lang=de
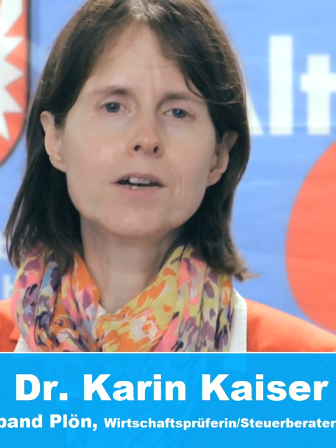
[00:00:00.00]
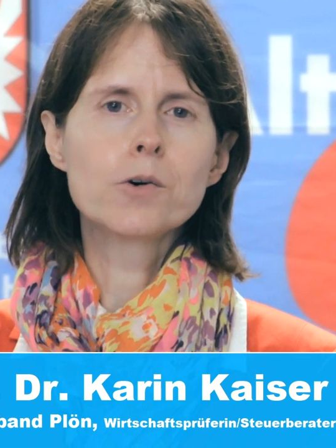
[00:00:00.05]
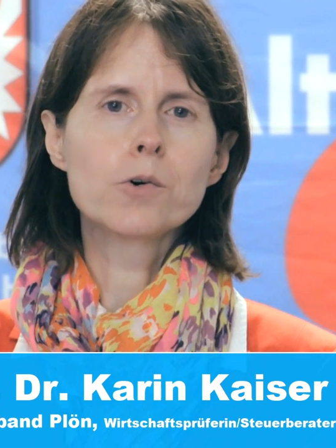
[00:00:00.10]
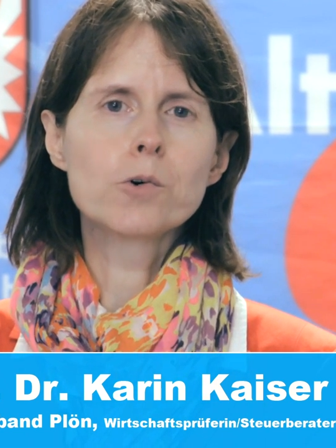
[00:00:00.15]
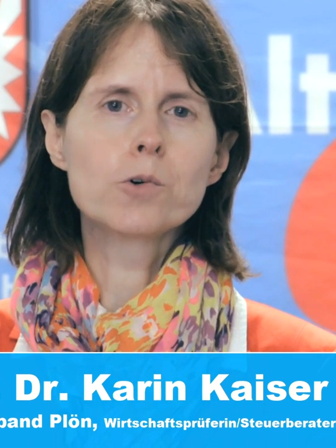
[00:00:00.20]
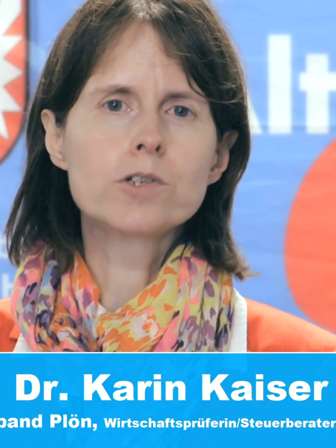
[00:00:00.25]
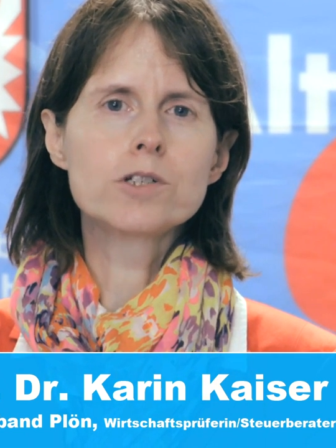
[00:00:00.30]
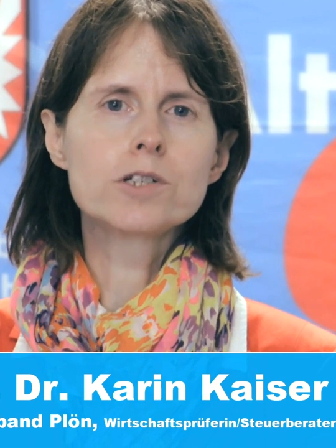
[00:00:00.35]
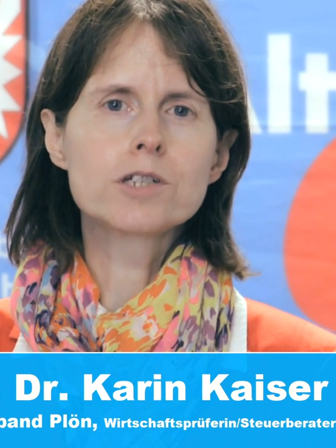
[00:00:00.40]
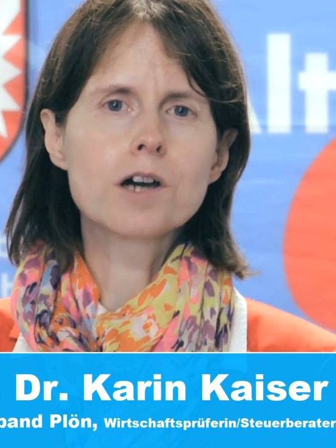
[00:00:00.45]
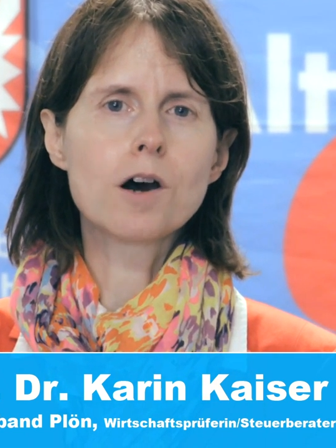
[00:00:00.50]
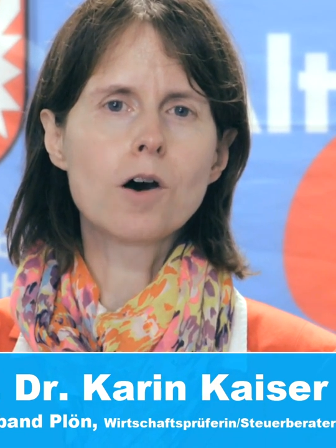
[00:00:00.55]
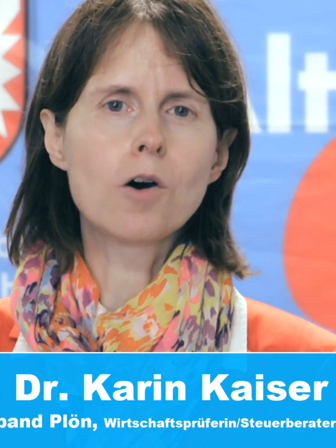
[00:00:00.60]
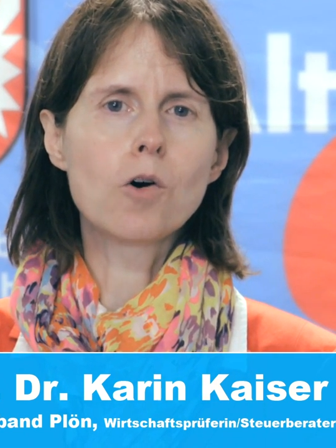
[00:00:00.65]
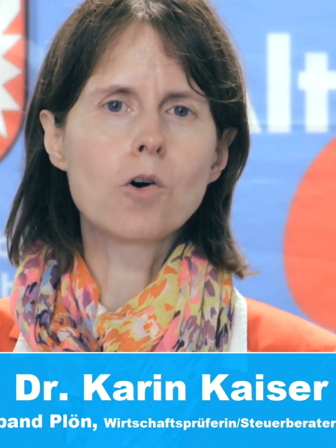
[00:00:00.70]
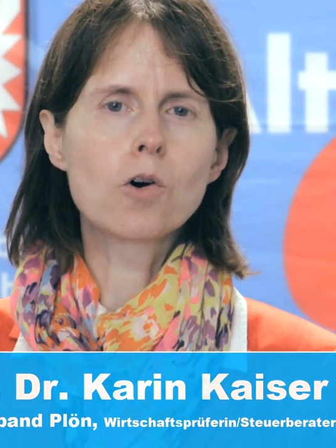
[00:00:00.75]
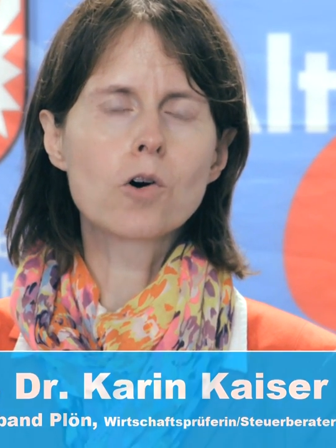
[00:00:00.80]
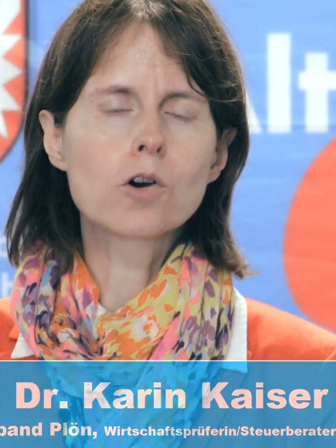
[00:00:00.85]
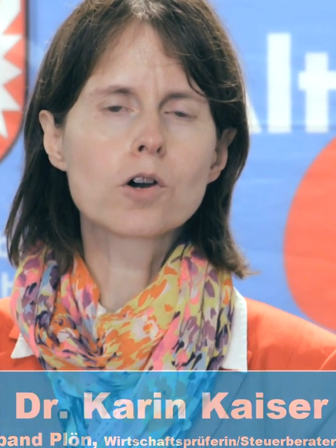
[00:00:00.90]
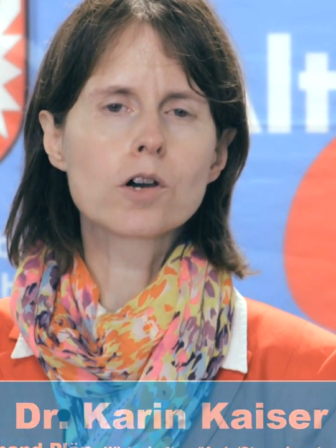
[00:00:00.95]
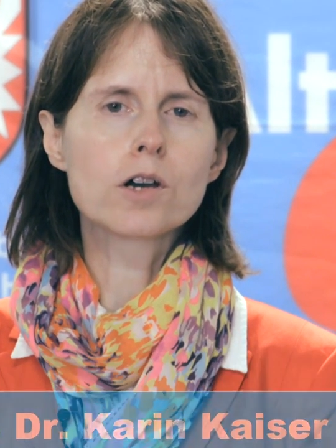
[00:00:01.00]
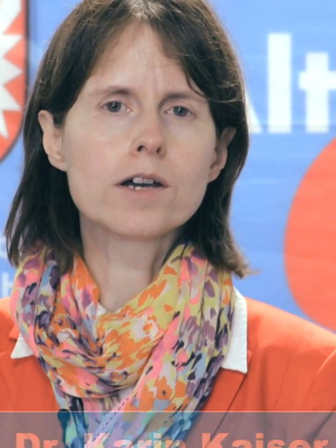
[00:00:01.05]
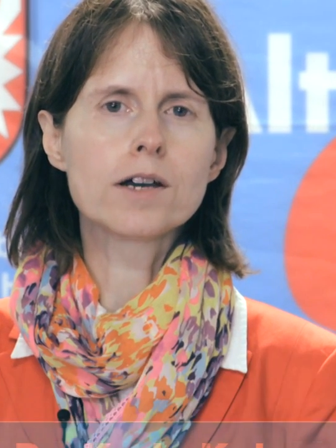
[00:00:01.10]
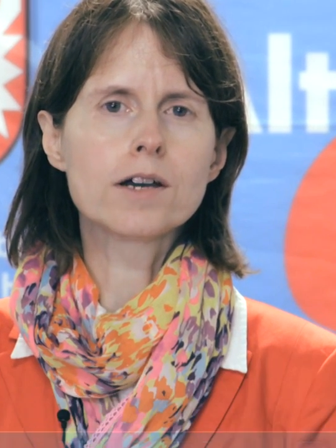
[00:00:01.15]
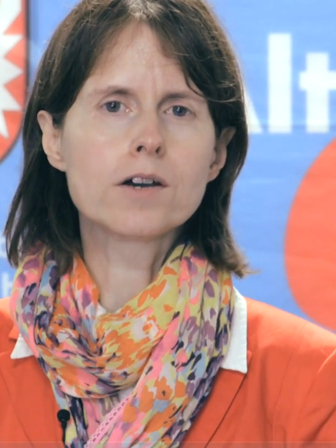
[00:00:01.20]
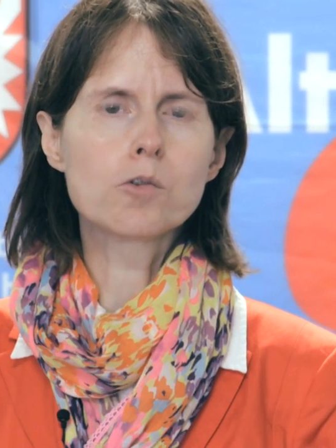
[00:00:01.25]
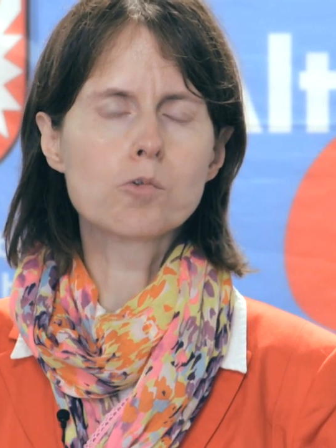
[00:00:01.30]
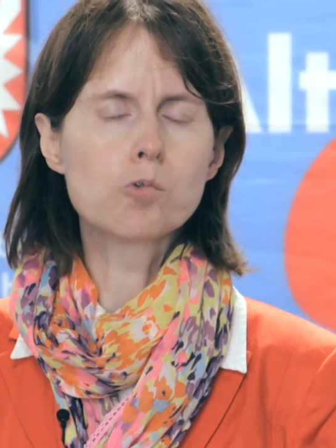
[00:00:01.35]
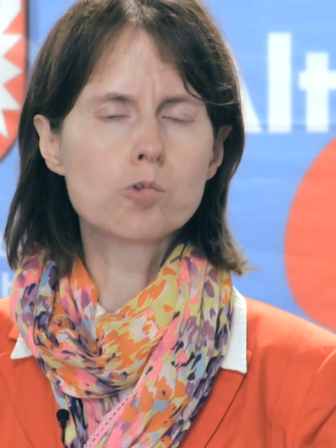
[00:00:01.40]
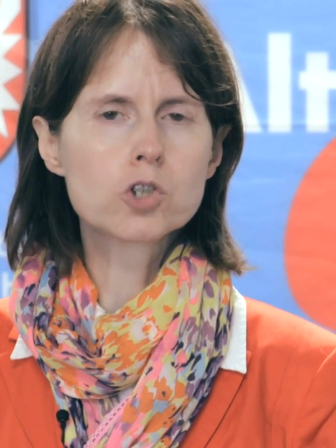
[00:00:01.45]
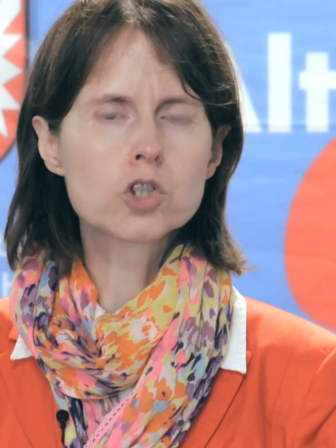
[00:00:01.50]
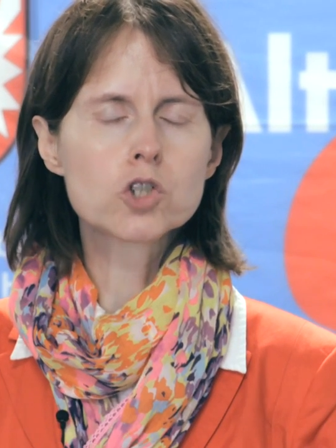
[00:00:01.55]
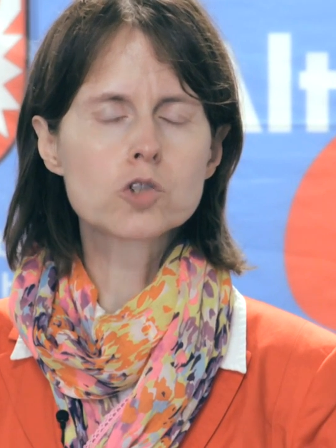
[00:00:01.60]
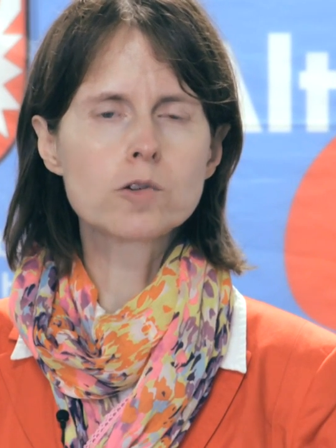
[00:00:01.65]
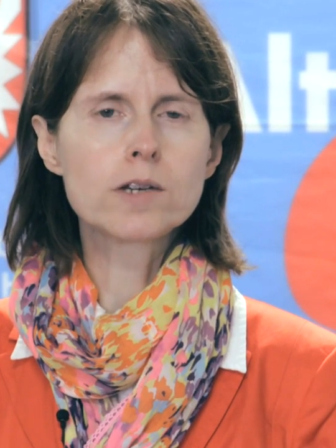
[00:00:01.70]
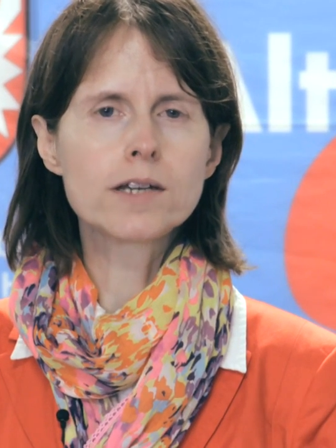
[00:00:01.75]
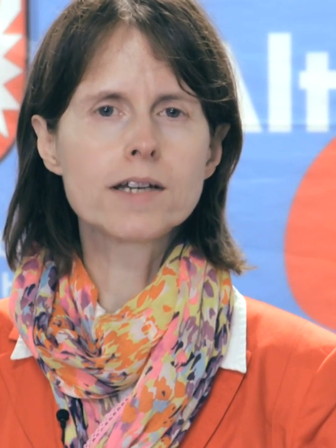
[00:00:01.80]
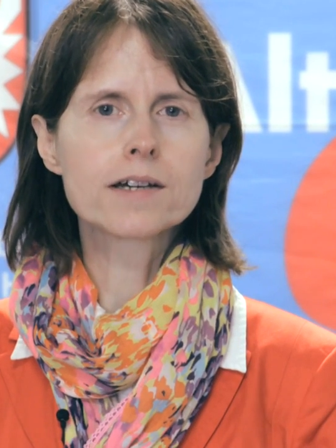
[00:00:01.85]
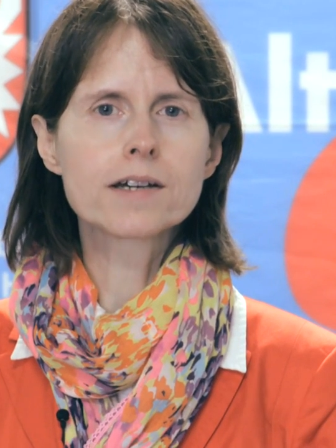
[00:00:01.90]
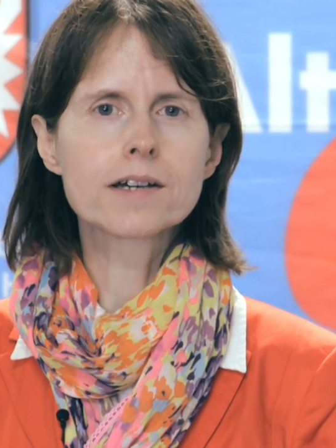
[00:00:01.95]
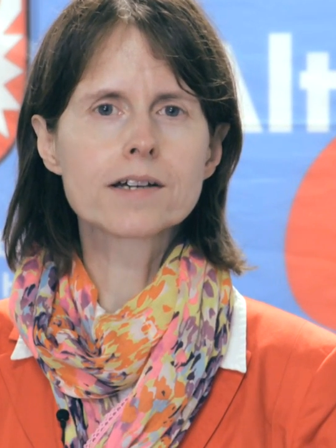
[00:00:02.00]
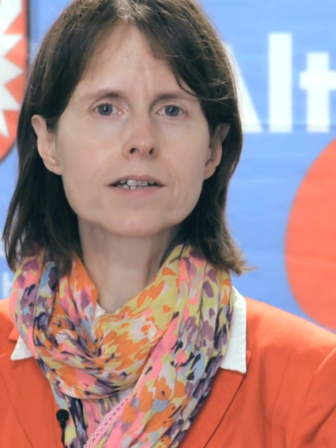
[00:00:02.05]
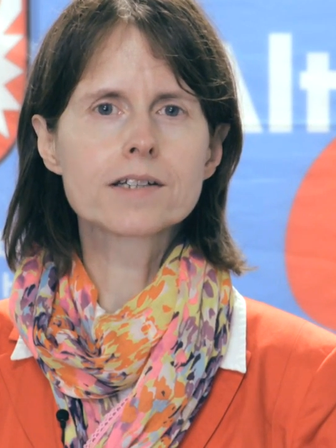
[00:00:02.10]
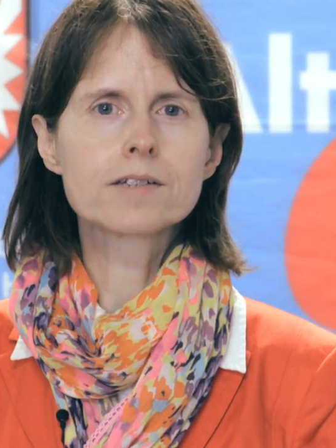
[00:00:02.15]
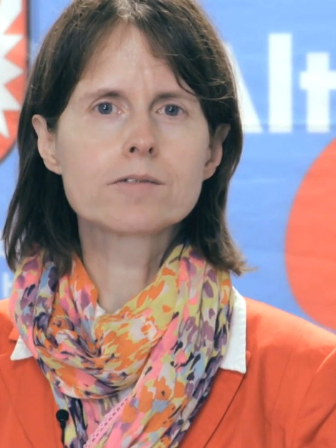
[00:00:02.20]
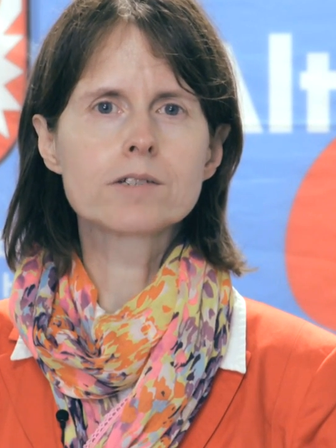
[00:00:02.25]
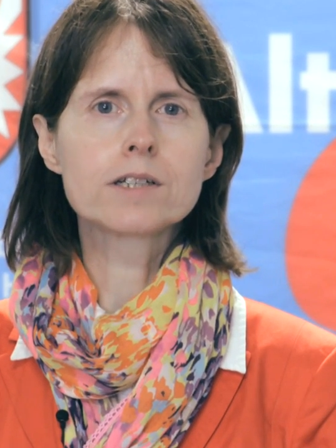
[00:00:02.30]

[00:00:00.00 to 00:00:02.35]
und auch äh, Hochschullehrerin